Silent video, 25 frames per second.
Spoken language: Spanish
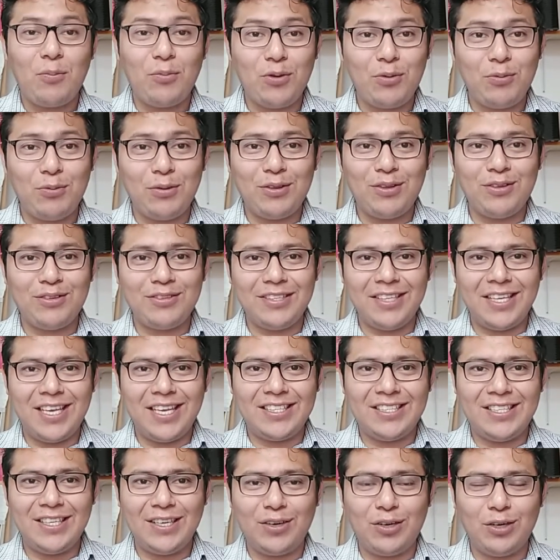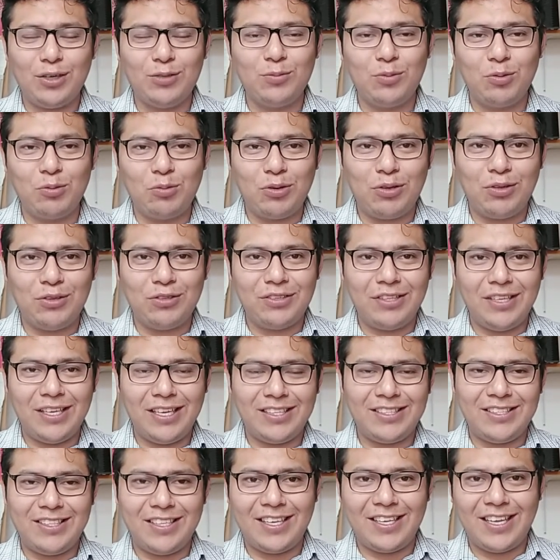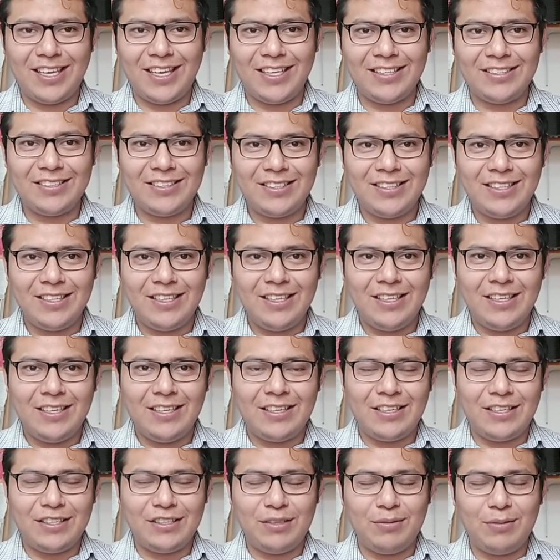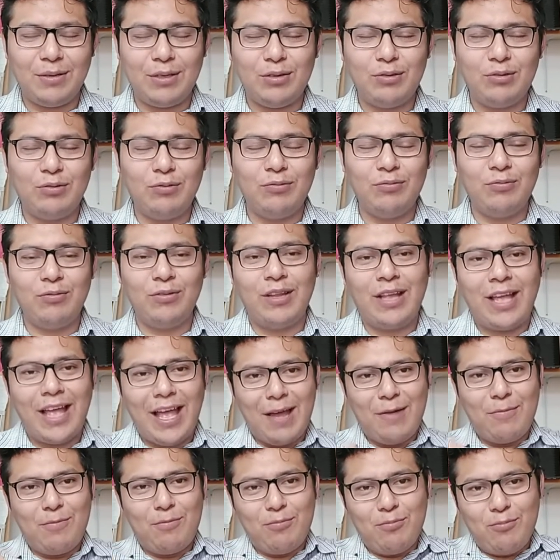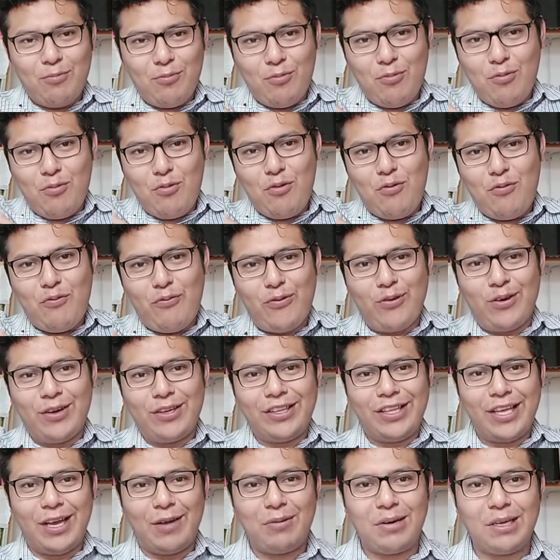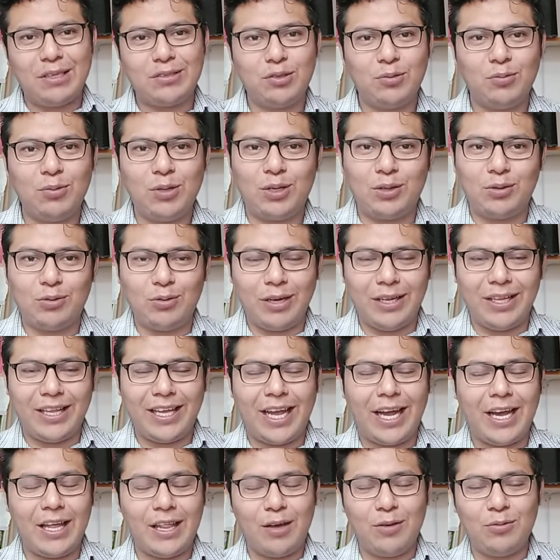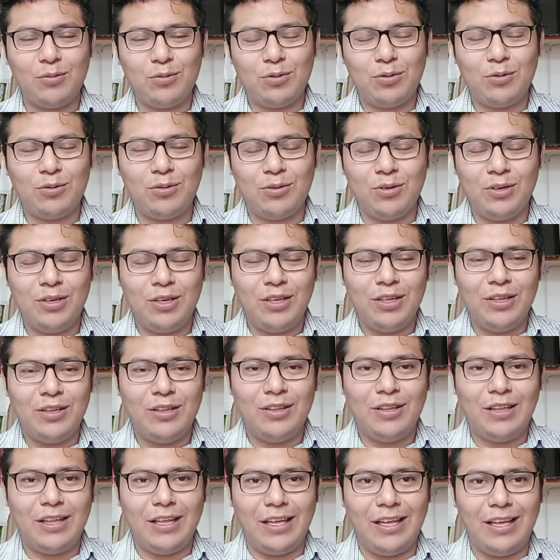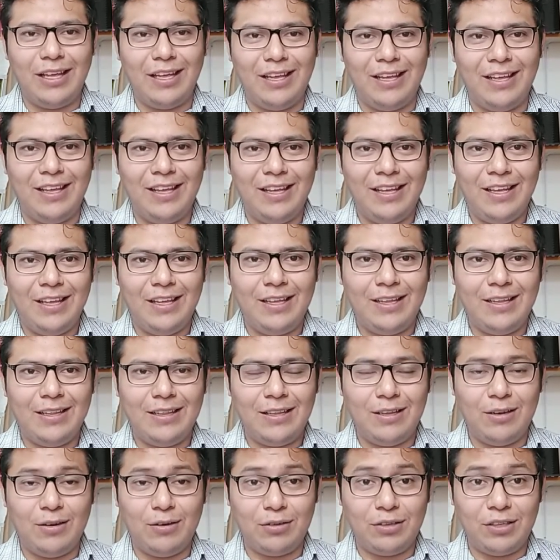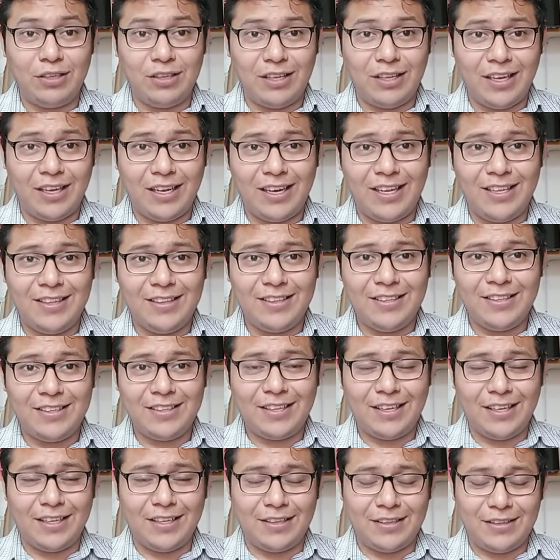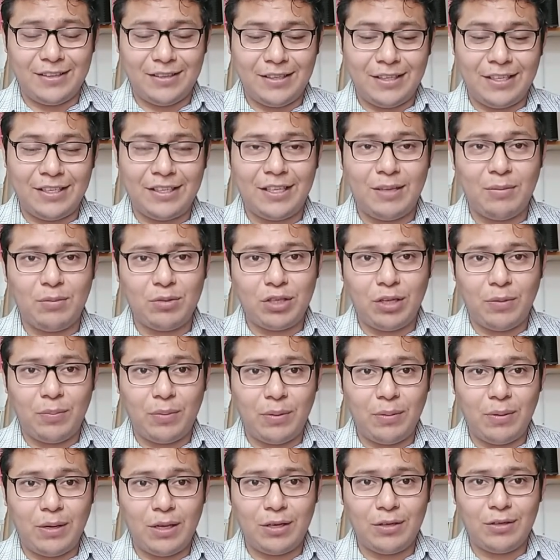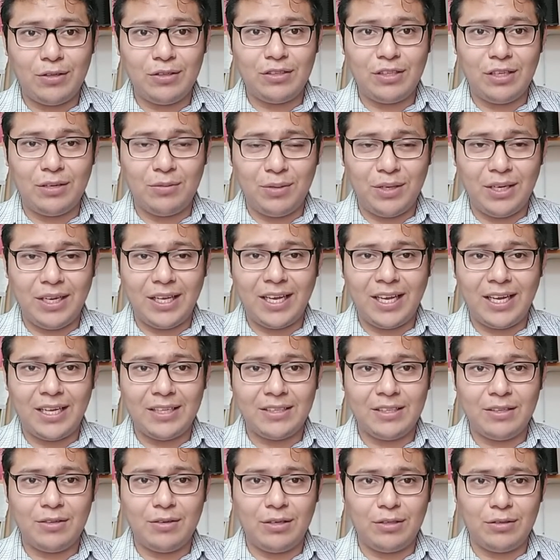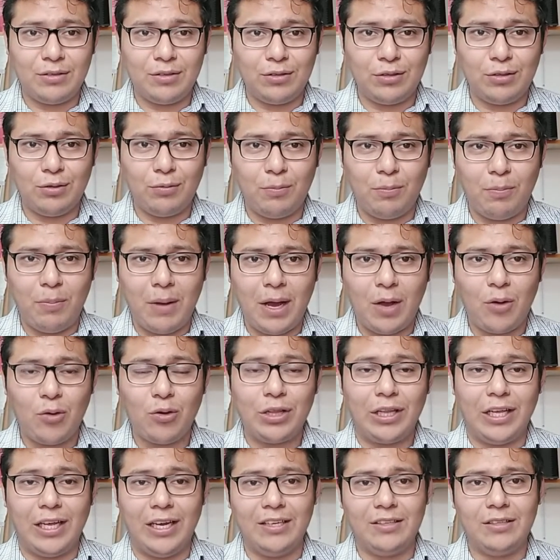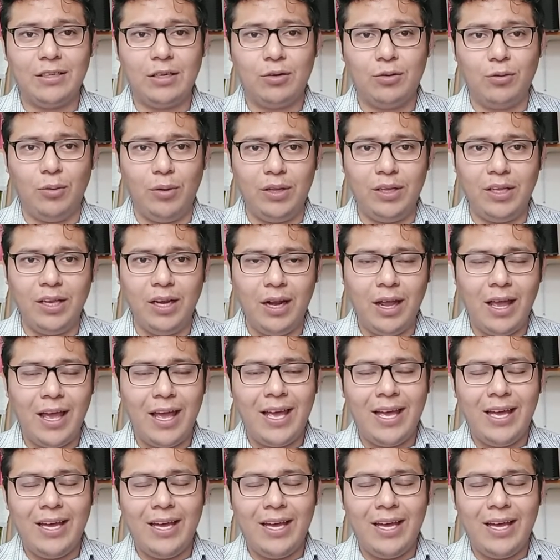Muy buenos días chicos, muy buenos días chicas. Reciban un muy fuerte abrazo virtual de cada uno de, los integrantes que les tenemos el privilegio de servir en Casa de Oración Zumpango en Iglesia Juvenil.